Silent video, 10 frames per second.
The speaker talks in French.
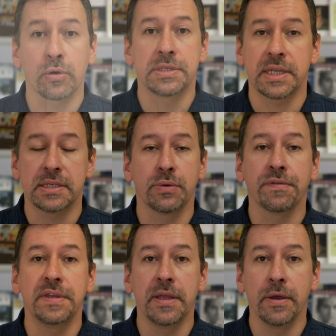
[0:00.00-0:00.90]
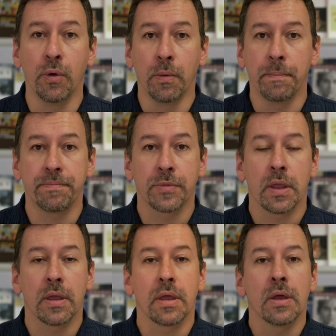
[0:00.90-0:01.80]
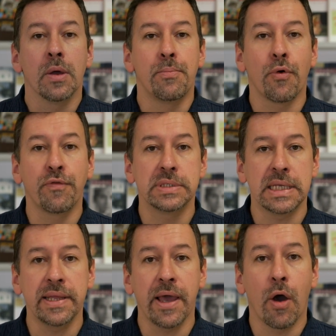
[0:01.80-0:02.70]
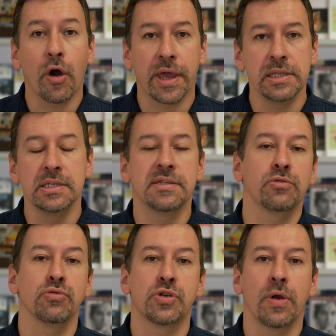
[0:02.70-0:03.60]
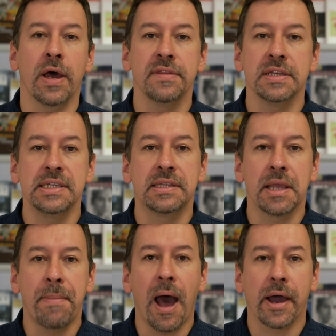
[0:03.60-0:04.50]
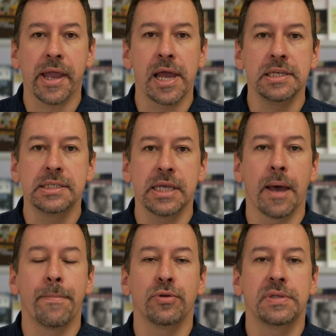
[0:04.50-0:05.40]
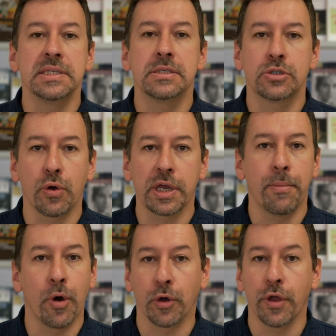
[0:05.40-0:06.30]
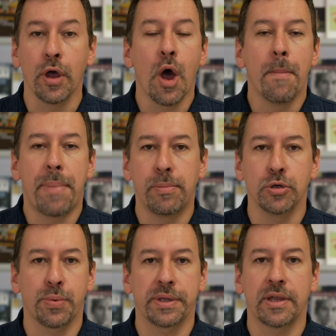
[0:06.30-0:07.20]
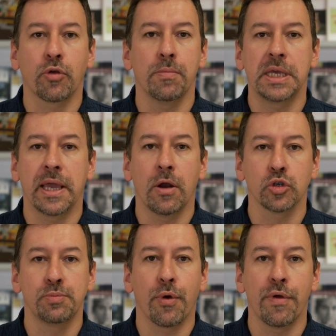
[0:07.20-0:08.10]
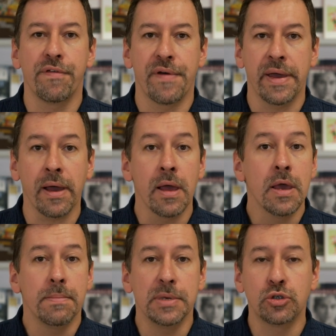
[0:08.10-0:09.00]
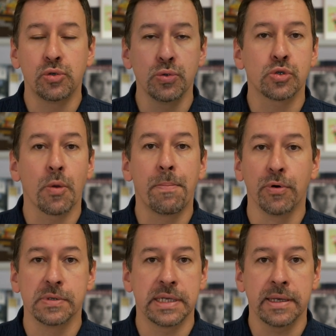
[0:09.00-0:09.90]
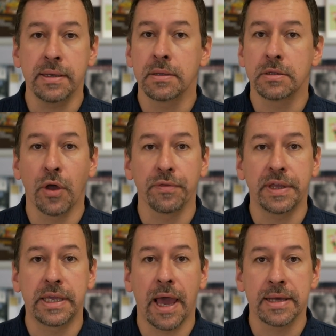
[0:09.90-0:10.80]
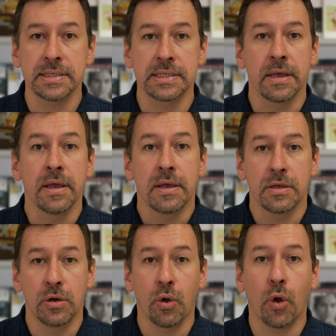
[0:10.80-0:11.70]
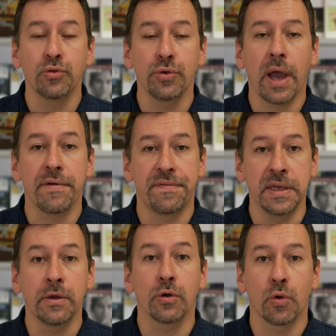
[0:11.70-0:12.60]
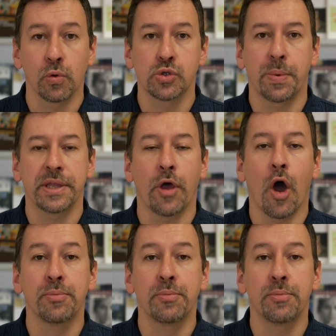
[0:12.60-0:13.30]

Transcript: incrustation vidéo. Pour vous aider à organiser tout cela, n'hésitez pas à réaliser un petit storyboard. Pas besoin d'être Michel-Ange pour le faire, mais juste poser dans des cases le rendu graphique que l'on souhaite